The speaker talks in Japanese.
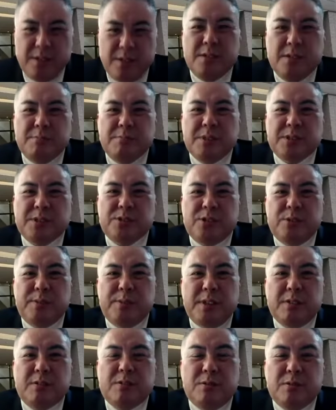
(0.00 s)
まあ、その意味
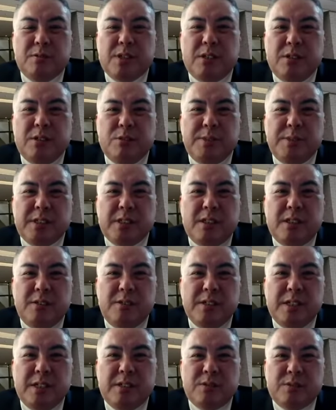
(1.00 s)
では今回の三
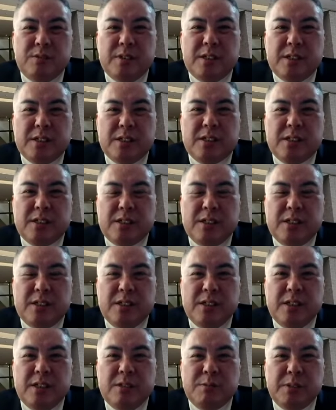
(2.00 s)
谷 R はなかな
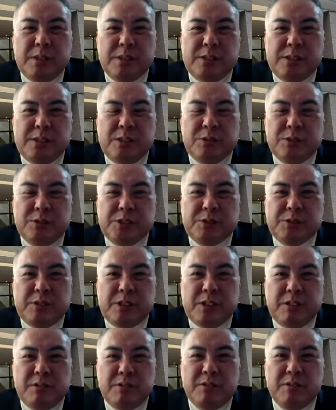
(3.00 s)
か視聴率取
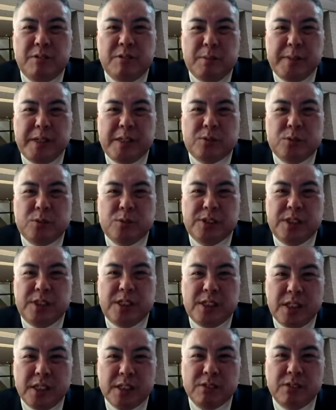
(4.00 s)
れてるっていうのはまあ当
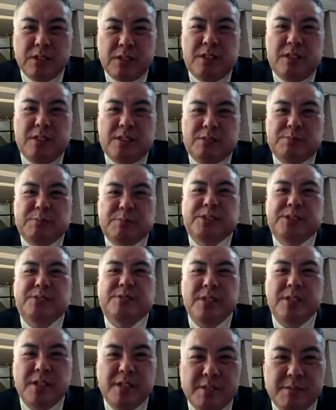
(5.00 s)
然かなという気がします
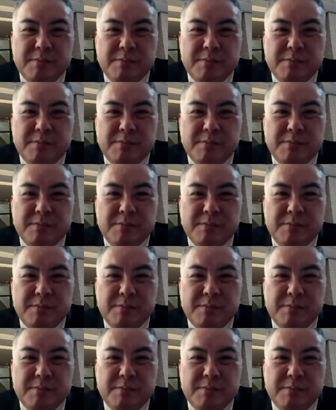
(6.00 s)
よ、ね。は